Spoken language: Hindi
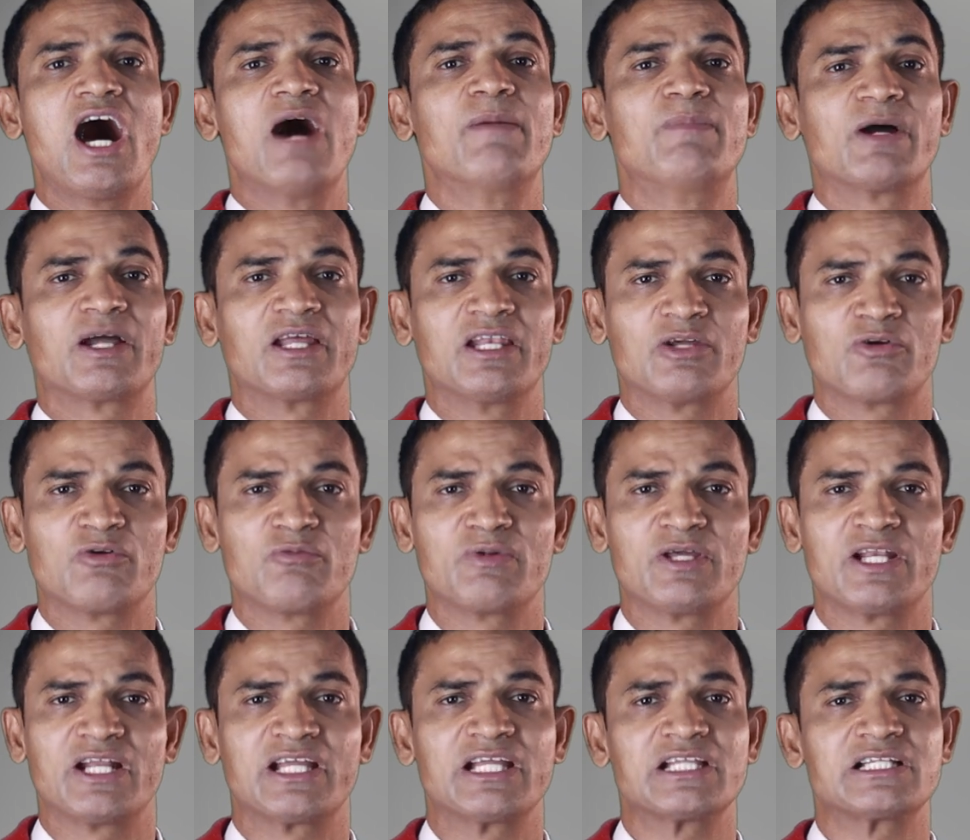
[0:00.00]
आप अगले को
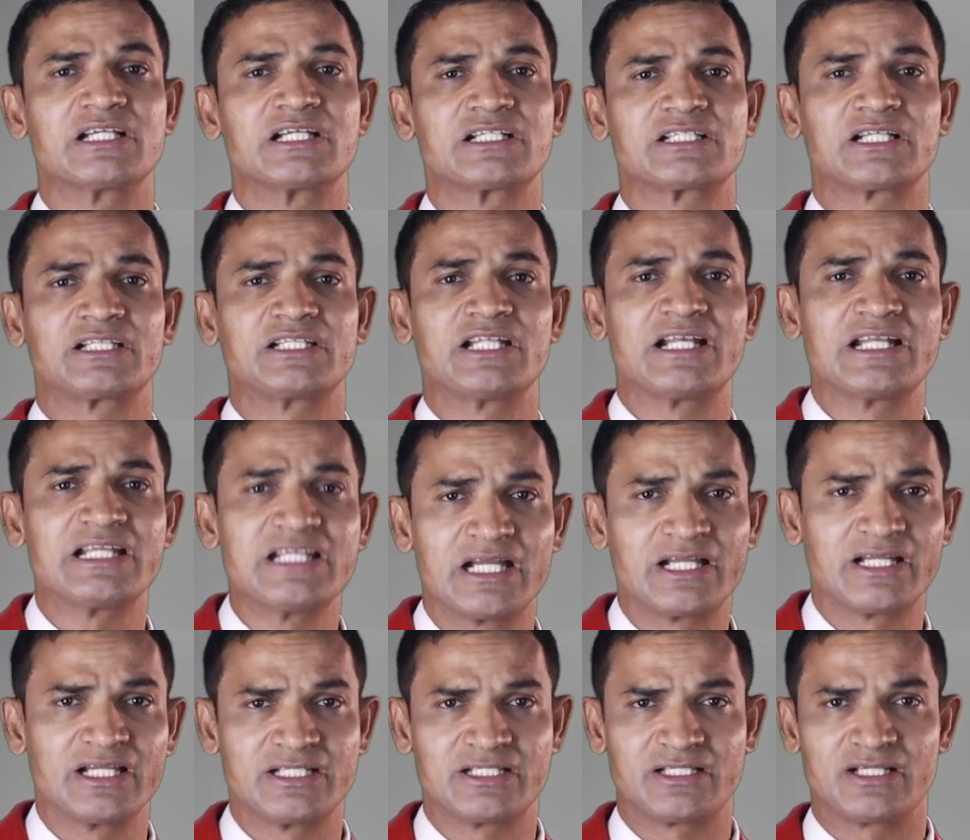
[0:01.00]
फिर एंगेज कर सकते हैं री
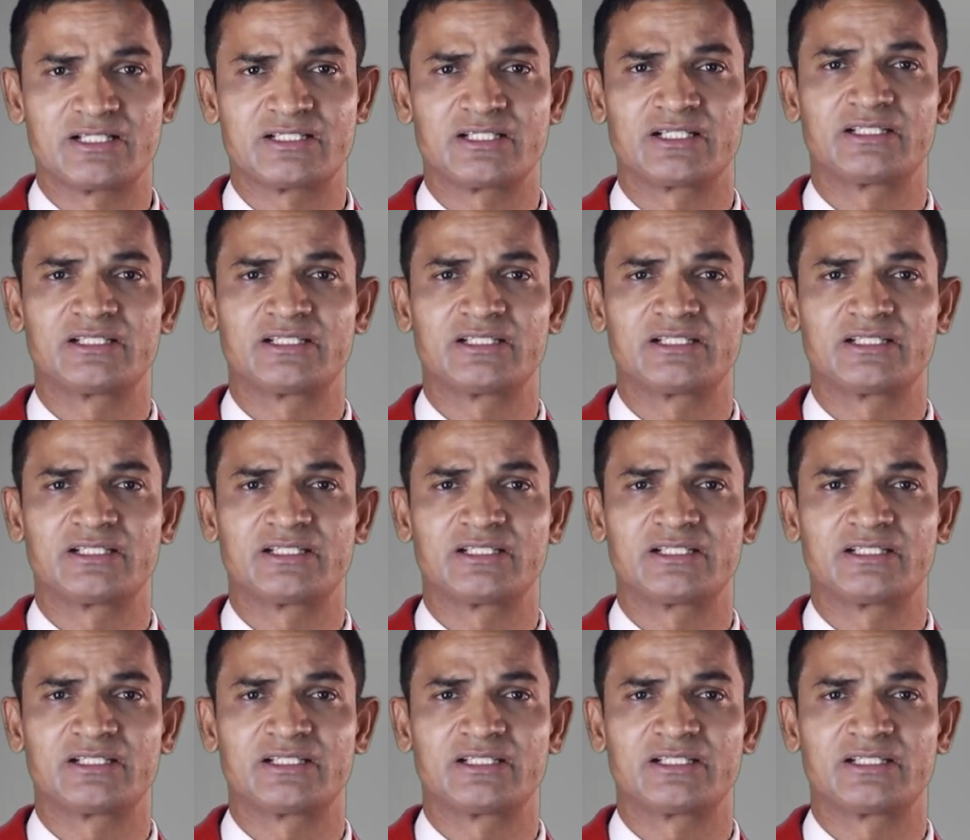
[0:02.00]
एंगेज कर